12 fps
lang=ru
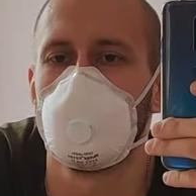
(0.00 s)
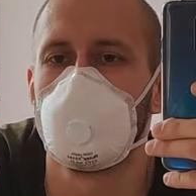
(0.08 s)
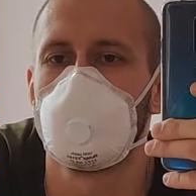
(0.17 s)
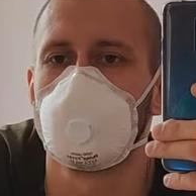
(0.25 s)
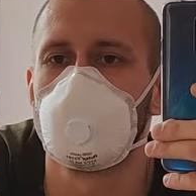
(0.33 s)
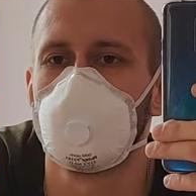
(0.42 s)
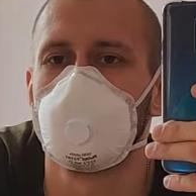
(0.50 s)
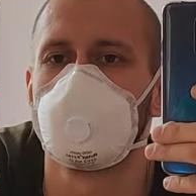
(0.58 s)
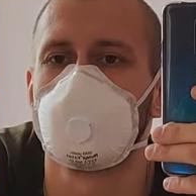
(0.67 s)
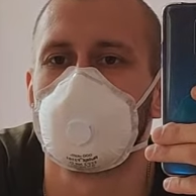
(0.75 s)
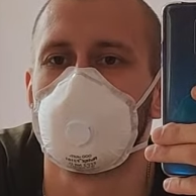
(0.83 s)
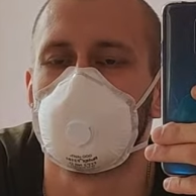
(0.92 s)
И что
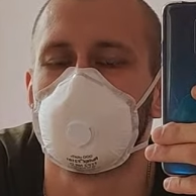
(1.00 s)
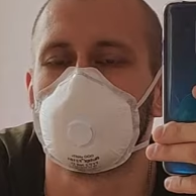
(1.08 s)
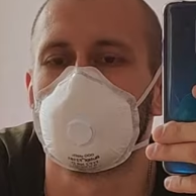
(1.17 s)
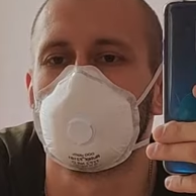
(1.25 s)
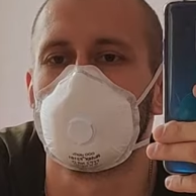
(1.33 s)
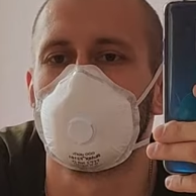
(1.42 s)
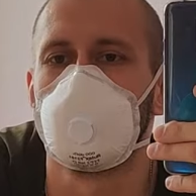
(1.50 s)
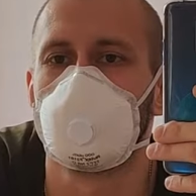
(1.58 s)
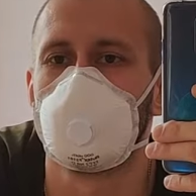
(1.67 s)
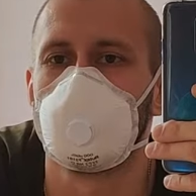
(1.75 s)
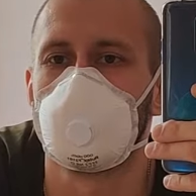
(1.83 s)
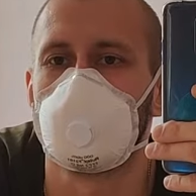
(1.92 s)
а, я могу сказать
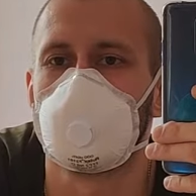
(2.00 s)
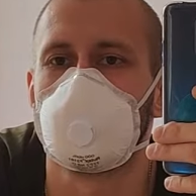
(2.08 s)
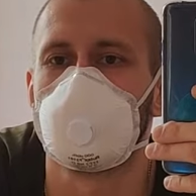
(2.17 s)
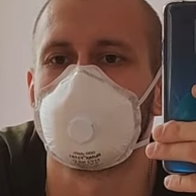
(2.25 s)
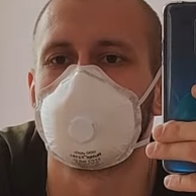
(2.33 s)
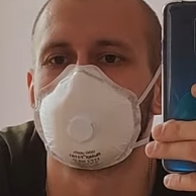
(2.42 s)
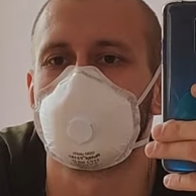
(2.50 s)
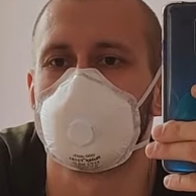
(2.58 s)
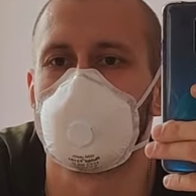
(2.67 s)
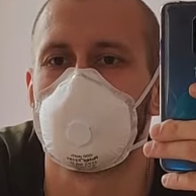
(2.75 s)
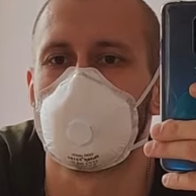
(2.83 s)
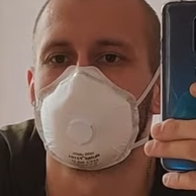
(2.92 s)
вкратце?
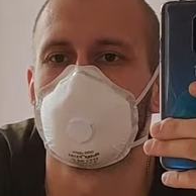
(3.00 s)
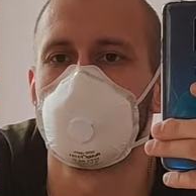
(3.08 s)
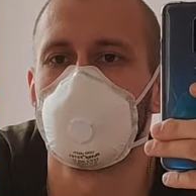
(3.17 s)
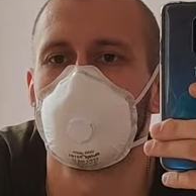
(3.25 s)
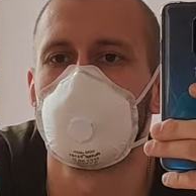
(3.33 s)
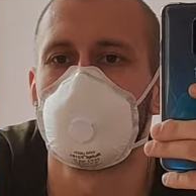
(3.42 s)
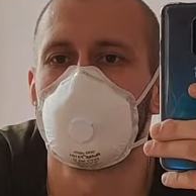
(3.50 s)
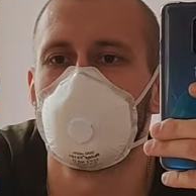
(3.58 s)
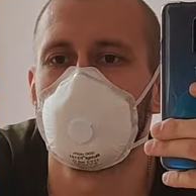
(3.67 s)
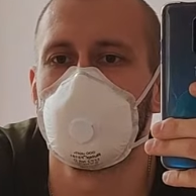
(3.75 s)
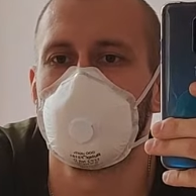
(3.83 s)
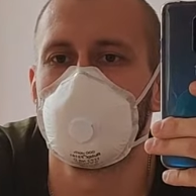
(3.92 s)
А, кормят
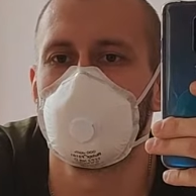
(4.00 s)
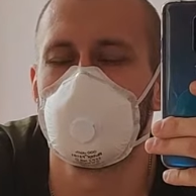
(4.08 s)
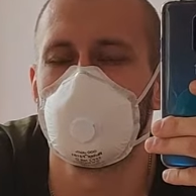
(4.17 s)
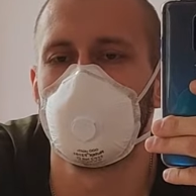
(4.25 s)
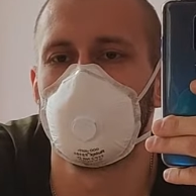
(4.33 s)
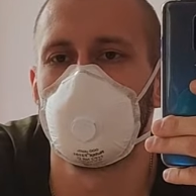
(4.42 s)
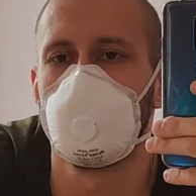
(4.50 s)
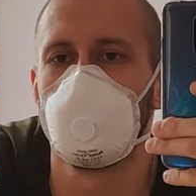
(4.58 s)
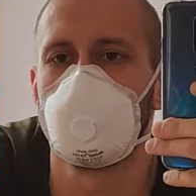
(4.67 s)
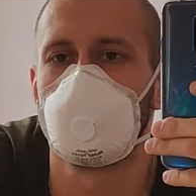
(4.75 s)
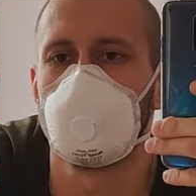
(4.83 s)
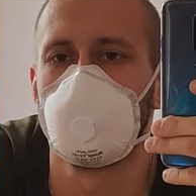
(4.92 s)
нормально, еду привозят с
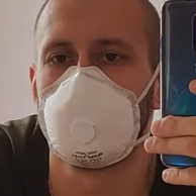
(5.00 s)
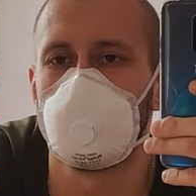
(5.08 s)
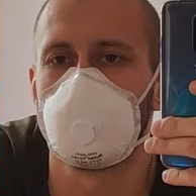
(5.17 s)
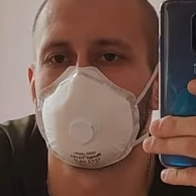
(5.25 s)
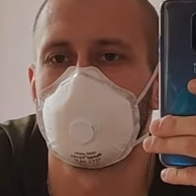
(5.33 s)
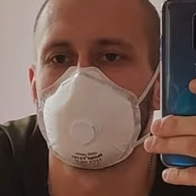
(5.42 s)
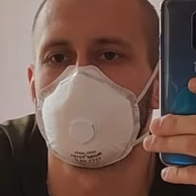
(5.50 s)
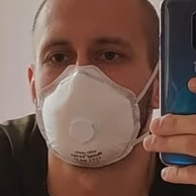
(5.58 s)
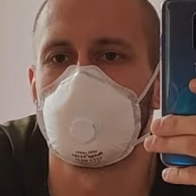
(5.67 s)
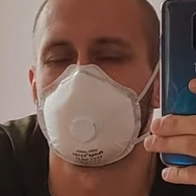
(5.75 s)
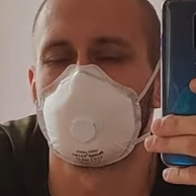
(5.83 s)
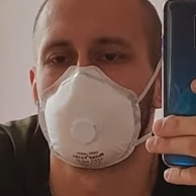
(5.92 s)
какого-то ресторана.
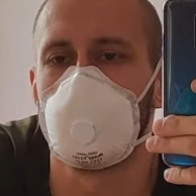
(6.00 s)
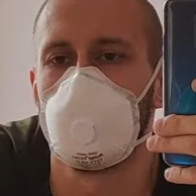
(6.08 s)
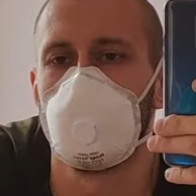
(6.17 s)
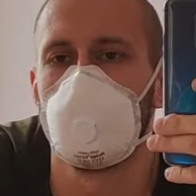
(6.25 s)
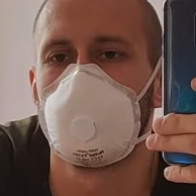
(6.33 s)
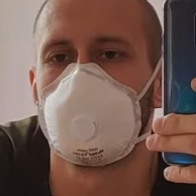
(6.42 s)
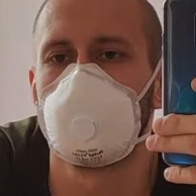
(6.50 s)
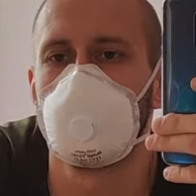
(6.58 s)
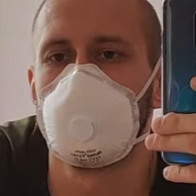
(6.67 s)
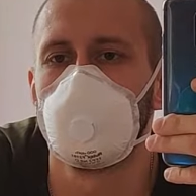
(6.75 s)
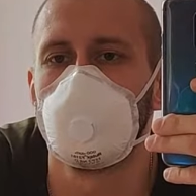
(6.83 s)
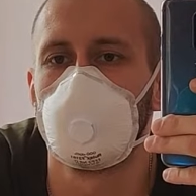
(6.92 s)
С утра
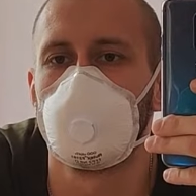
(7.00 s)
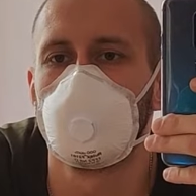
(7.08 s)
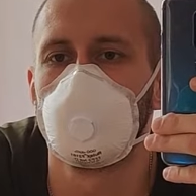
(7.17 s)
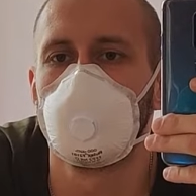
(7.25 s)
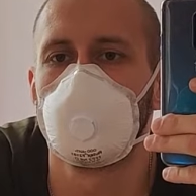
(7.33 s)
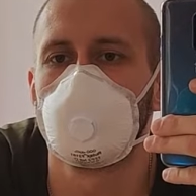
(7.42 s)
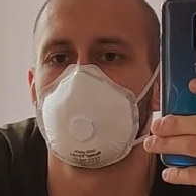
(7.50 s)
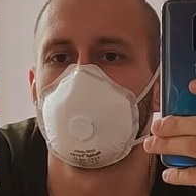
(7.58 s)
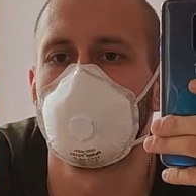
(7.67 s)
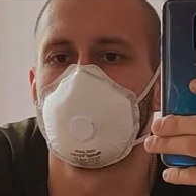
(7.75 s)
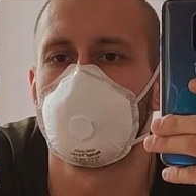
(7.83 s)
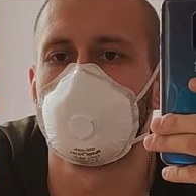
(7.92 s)
был обход,
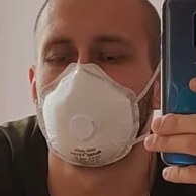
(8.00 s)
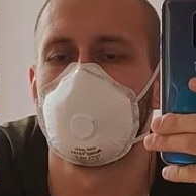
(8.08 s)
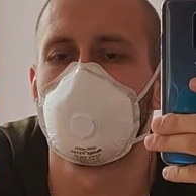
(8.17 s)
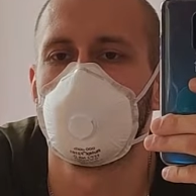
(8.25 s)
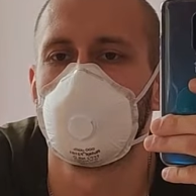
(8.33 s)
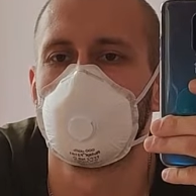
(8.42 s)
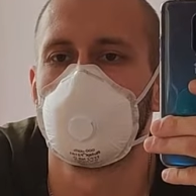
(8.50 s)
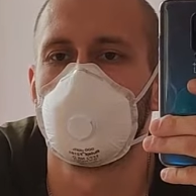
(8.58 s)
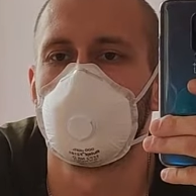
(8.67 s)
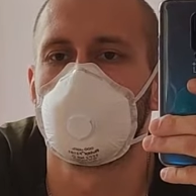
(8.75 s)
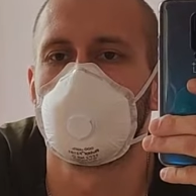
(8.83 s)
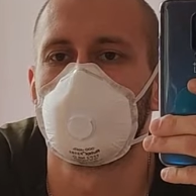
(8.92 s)
медсестра измерила
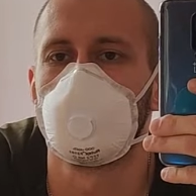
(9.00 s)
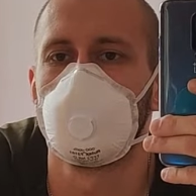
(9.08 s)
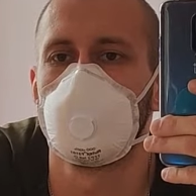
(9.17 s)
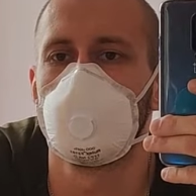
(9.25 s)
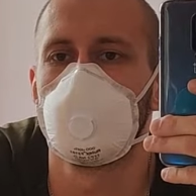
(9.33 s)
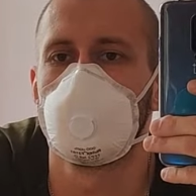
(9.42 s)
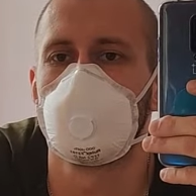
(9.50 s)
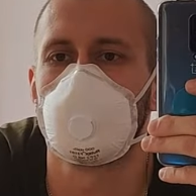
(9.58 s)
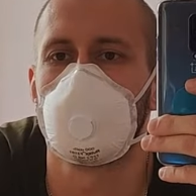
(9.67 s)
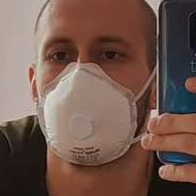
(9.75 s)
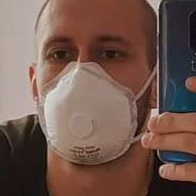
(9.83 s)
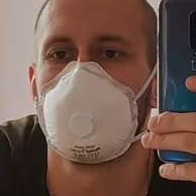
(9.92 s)
температуру тела,
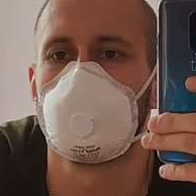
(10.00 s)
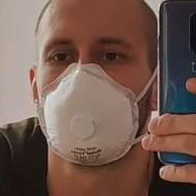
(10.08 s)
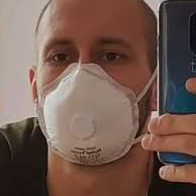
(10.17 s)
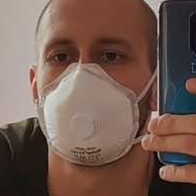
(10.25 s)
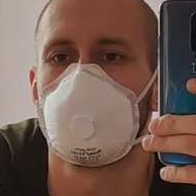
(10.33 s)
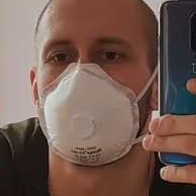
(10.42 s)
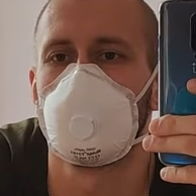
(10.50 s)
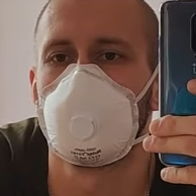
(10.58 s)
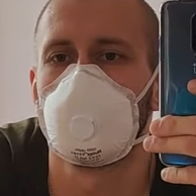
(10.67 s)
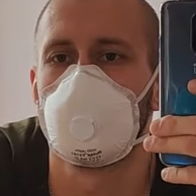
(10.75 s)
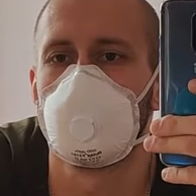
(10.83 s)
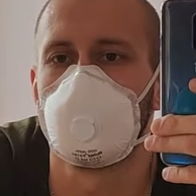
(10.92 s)
спросила о моем
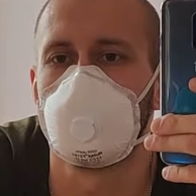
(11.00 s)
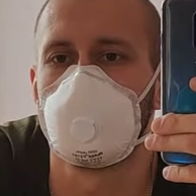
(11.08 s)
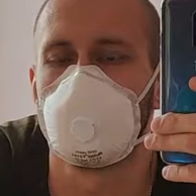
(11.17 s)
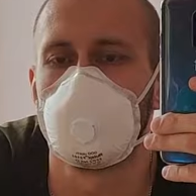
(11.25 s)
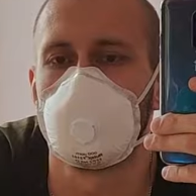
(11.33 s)
самочувствии.